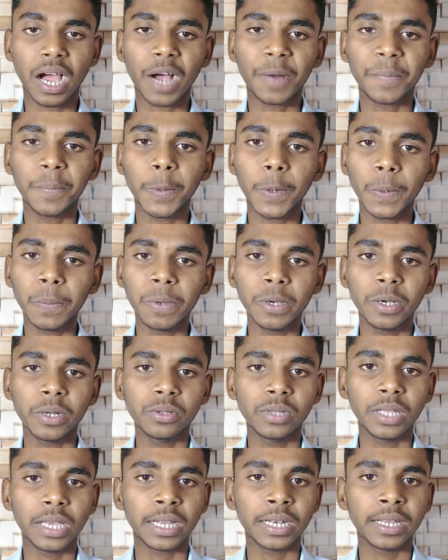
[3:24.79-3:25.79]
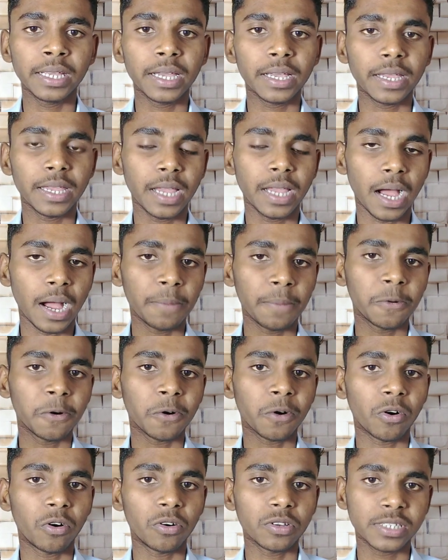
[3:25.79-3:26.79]
अब वो वीडियो देखनी है कि आपको
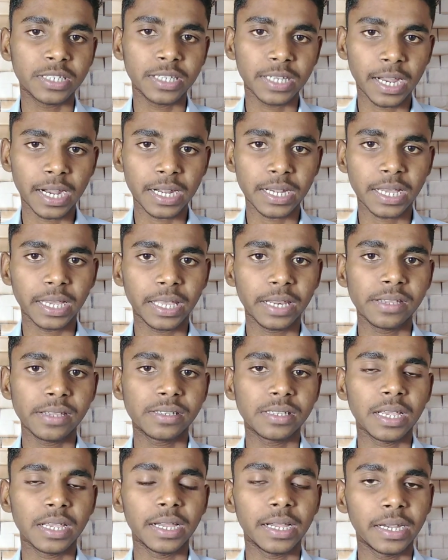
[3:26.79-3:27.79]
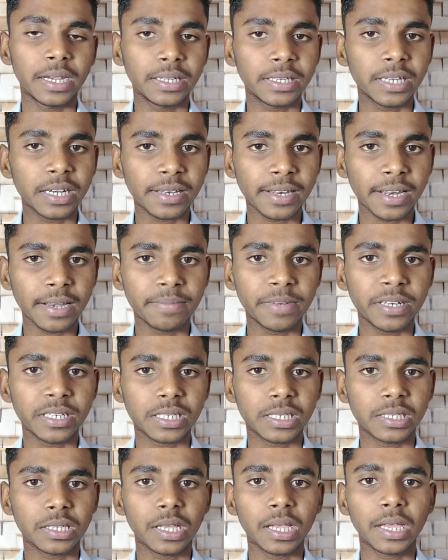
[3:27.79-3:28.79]
कौन सी कैटेगरी से
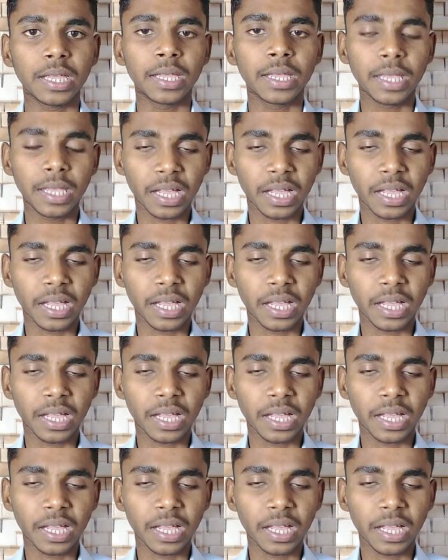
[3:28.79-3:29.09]
एंटरटेनमेंट से है